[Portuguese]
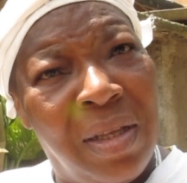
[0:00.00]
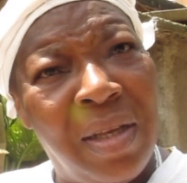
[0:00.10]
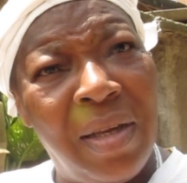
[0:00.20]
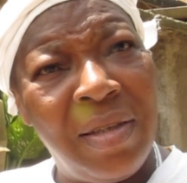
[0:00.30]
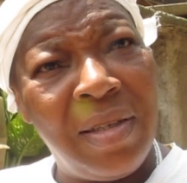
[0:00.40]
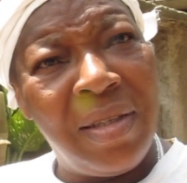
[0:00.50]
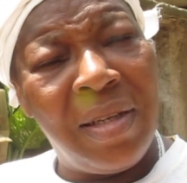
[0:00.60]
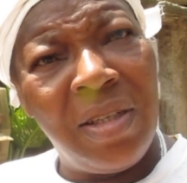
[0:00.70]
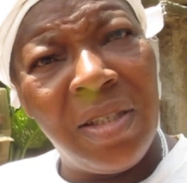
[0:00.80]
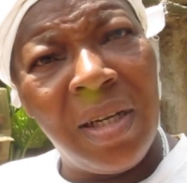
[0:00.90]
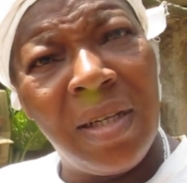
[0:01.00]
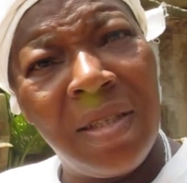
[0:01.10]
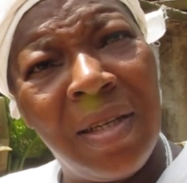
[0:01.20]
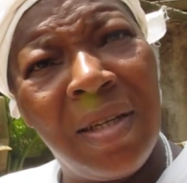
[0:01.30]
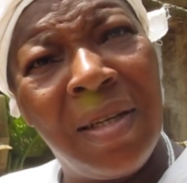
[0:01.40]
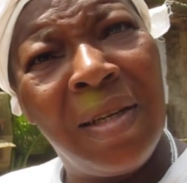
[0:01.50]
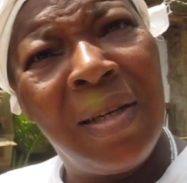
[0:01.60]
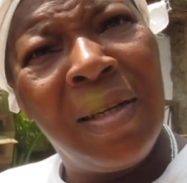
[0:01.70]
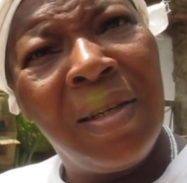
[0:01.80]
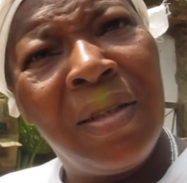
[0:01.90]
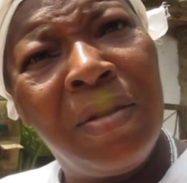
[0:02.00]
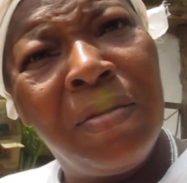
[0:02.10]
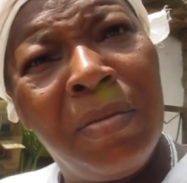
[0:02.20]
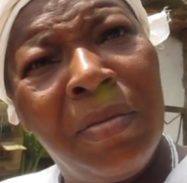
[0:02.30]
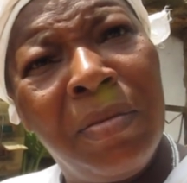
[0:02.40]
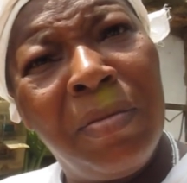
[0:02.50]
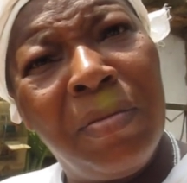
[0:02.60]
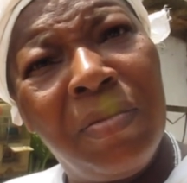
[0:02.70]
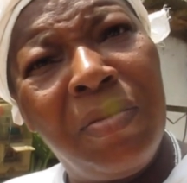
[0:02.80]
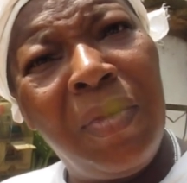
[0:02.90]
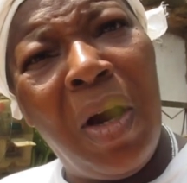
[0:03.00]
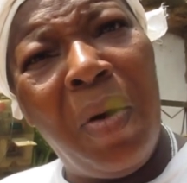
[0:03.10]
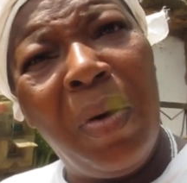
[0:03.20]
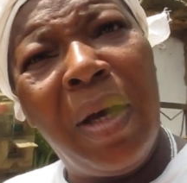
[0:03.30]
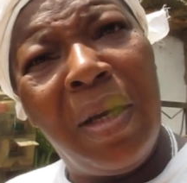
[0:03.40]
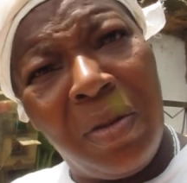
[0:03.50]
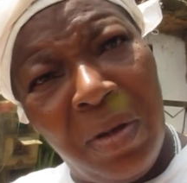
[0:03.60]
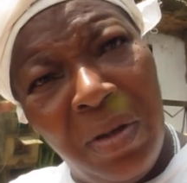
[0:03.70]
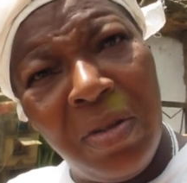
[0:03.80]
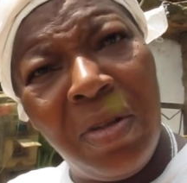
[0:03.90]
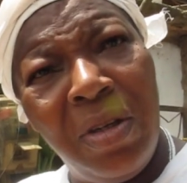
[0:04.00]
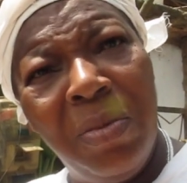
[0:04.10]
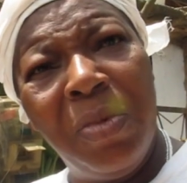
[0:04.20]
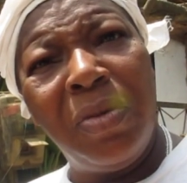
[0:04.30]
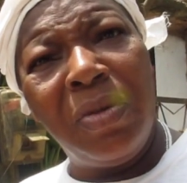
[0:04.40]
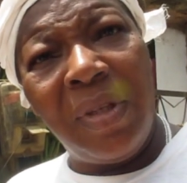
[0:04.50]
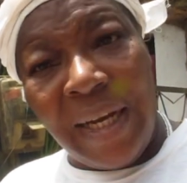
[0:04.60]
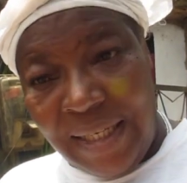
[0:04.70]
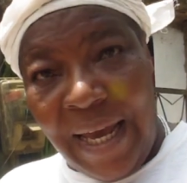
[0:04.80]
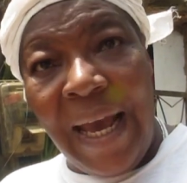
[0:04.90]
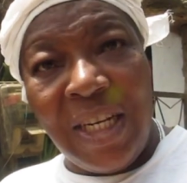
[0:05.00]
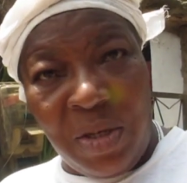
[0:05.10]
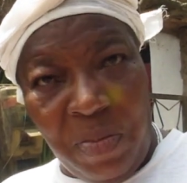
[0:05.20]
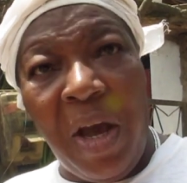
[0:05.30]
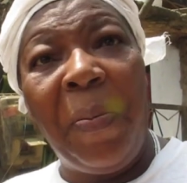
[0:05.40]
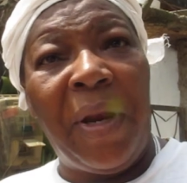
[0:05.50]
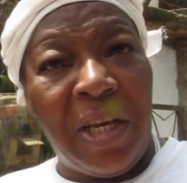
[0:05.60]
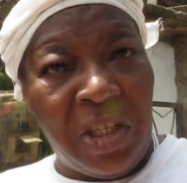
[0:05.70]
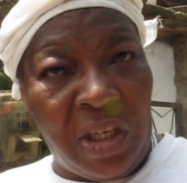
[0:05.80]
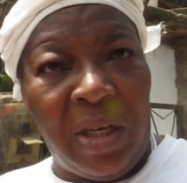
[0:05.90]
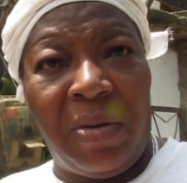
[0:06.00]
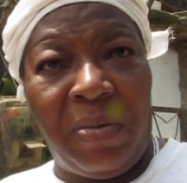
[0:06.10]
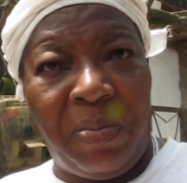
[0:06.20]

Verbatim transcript: Tá, e eles cadastraram como uma? Não, todo, todo mundo. Queria assim, cadastrar separado. Preencheram,